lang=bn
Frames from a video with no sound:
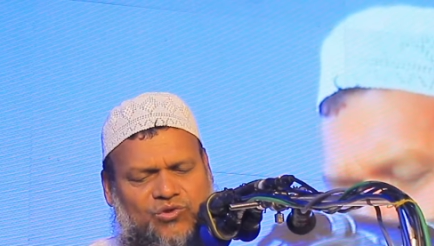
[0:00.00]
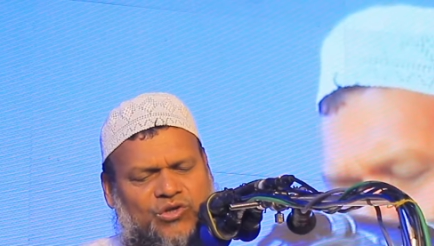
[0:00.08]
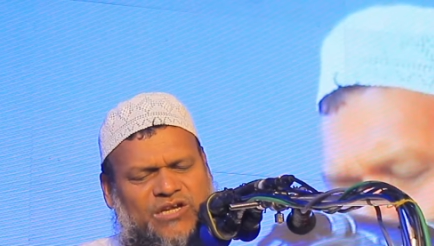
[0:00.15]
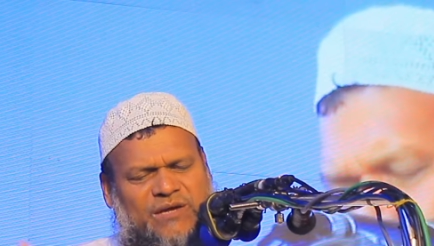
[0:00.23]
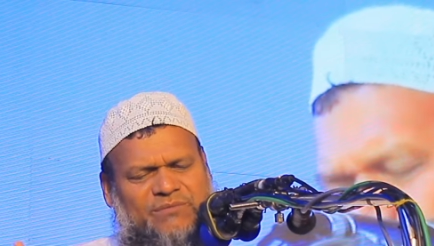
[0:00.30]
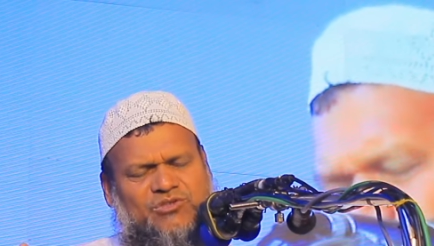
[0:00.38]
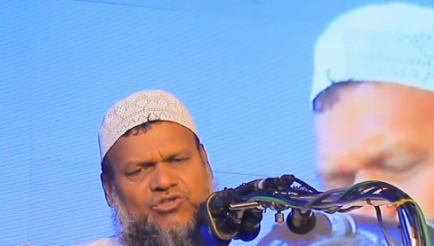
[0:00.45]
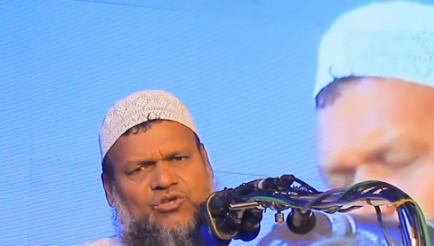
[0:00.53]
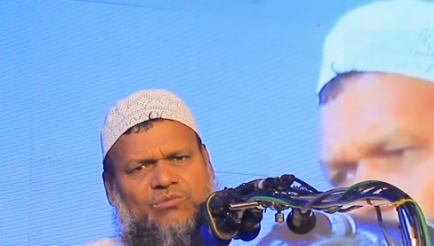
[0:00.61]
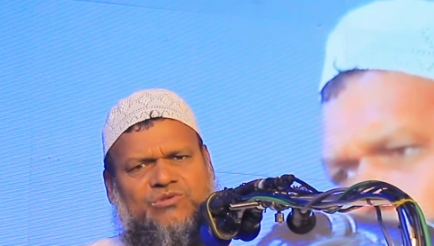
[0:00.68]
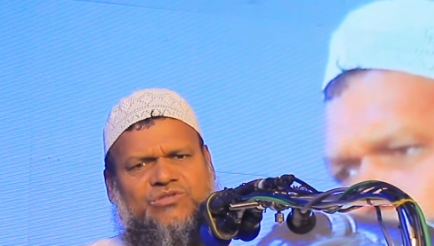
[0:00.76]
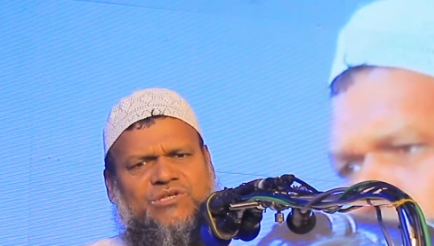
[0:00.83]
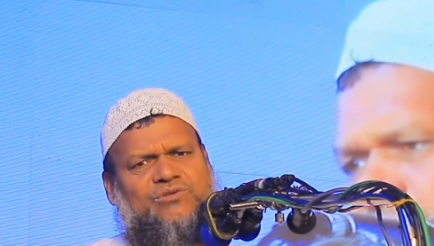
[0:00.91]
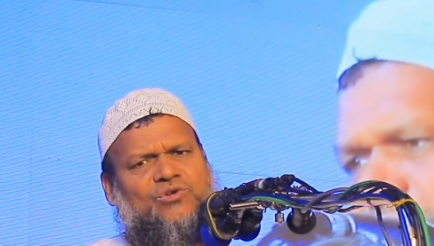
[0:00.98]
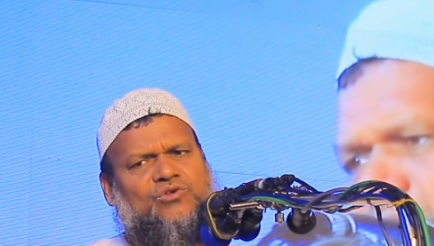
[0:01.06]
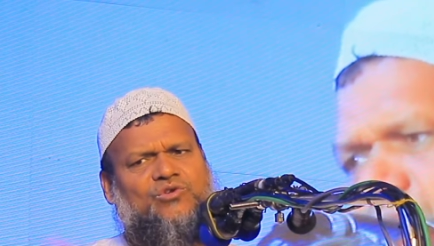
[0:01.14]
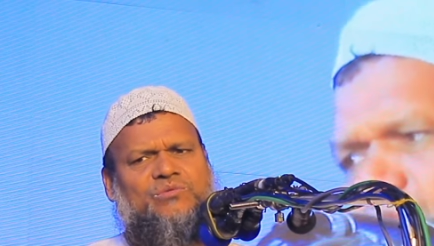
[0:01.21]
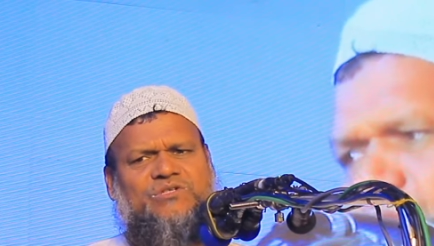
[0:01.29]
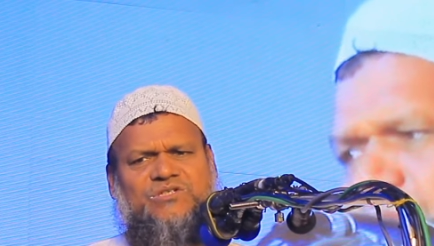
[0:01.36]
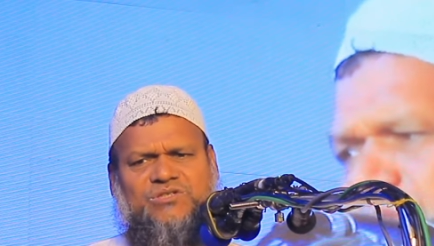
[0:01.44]
দুনিয়ার সমস্যা তত
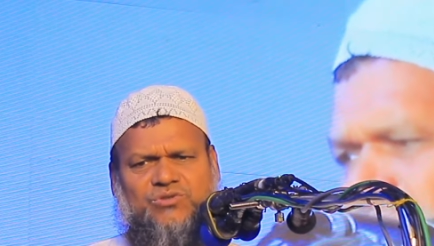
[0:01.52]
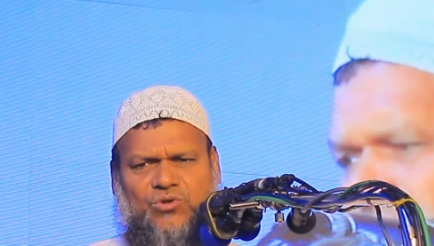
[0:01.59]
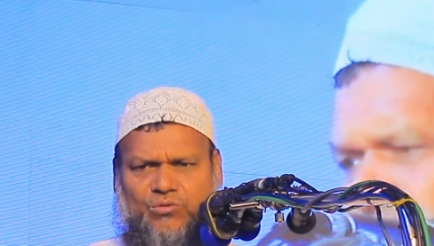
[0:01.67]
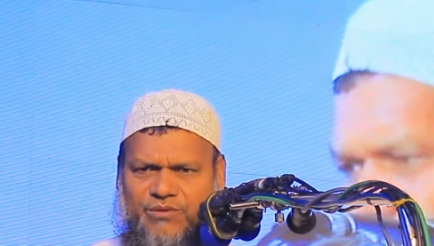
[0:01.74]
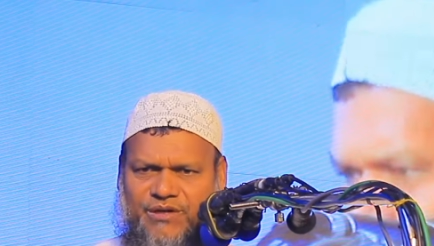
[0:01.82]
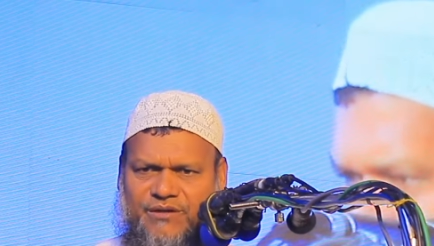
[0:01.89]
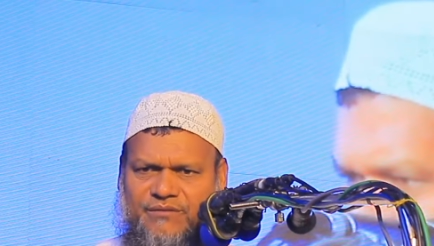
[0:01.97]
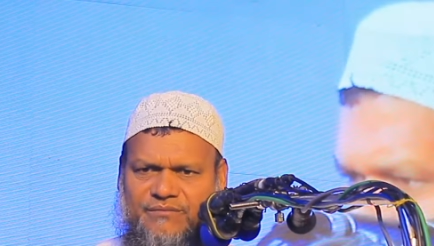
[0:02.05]
বেশি সরবে